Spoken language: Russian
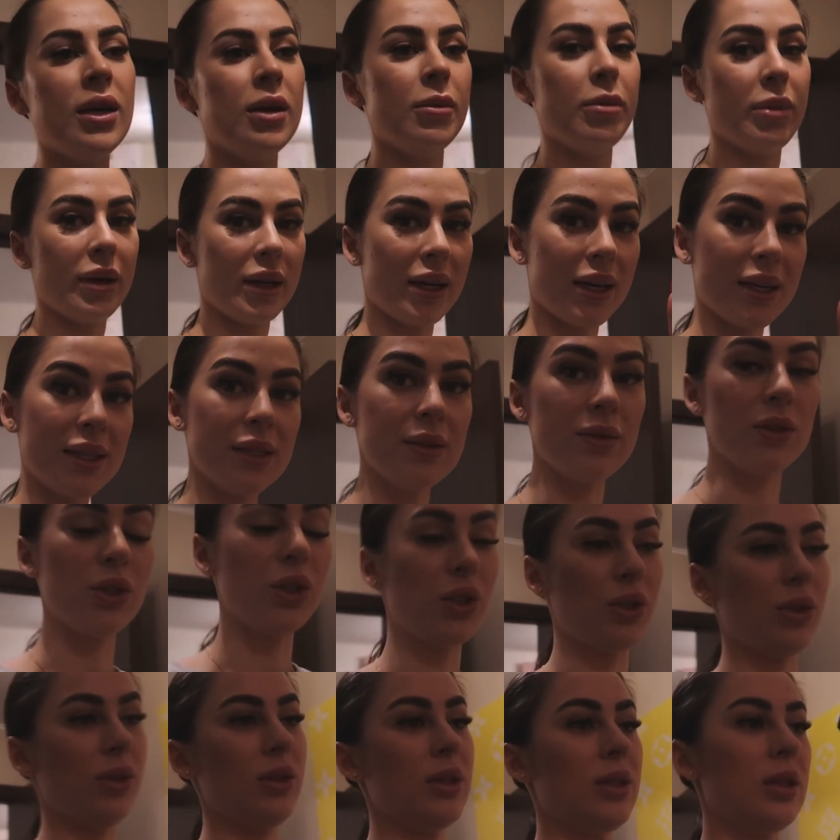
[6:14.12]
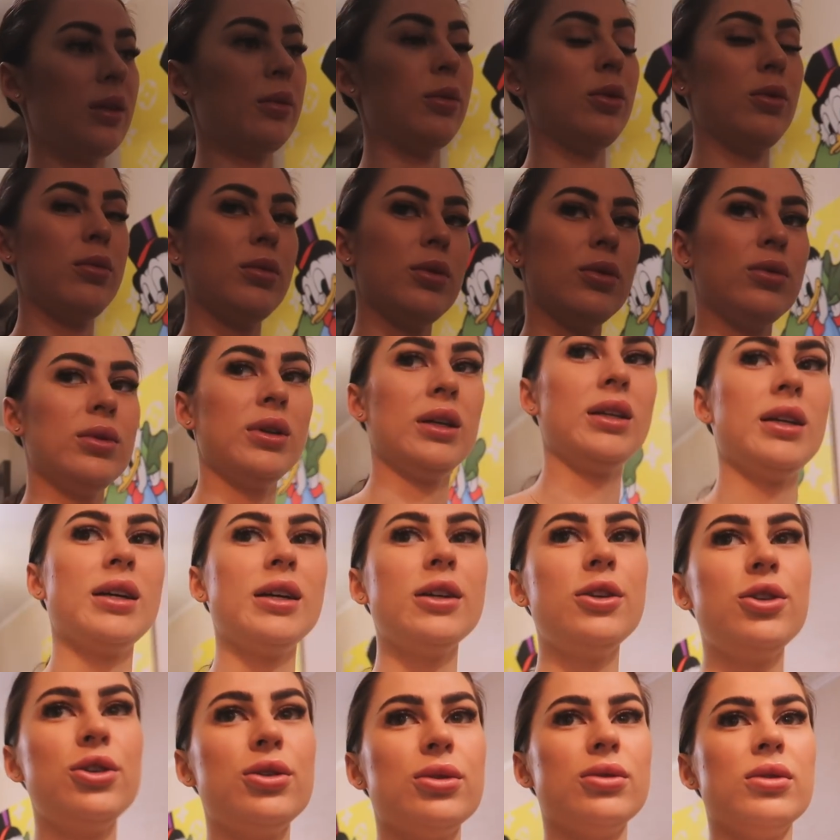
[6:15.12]
показывать, что я с собой беру на
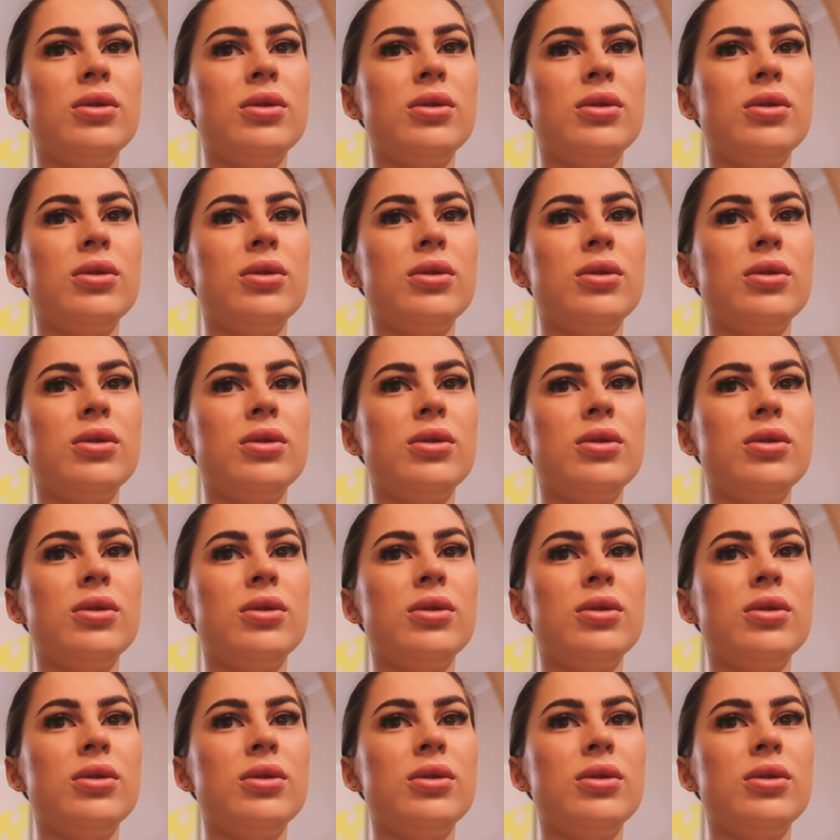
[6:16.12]
дачу.